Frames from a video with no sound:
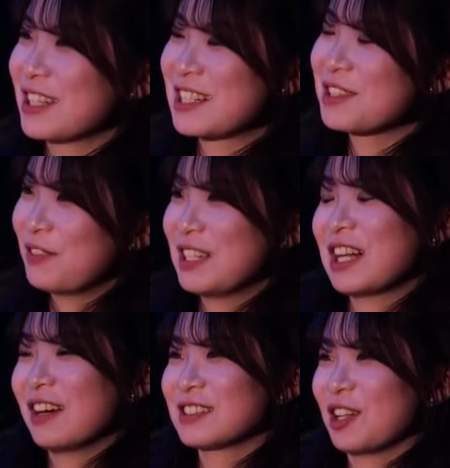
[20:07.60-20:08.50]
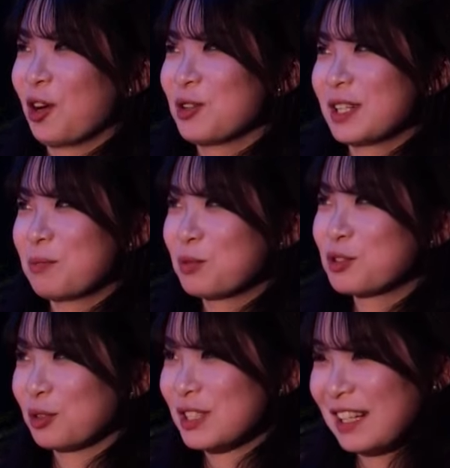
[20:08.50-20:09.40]
Русский язык очень
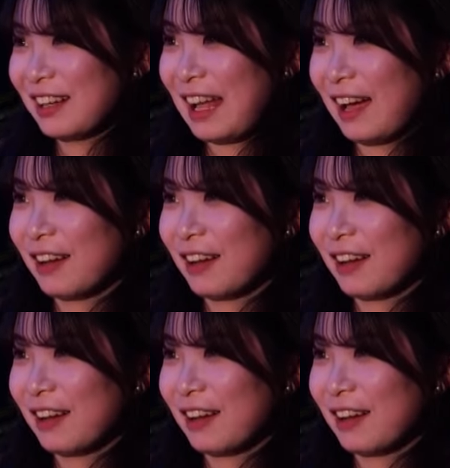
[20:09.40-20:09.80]
сложный,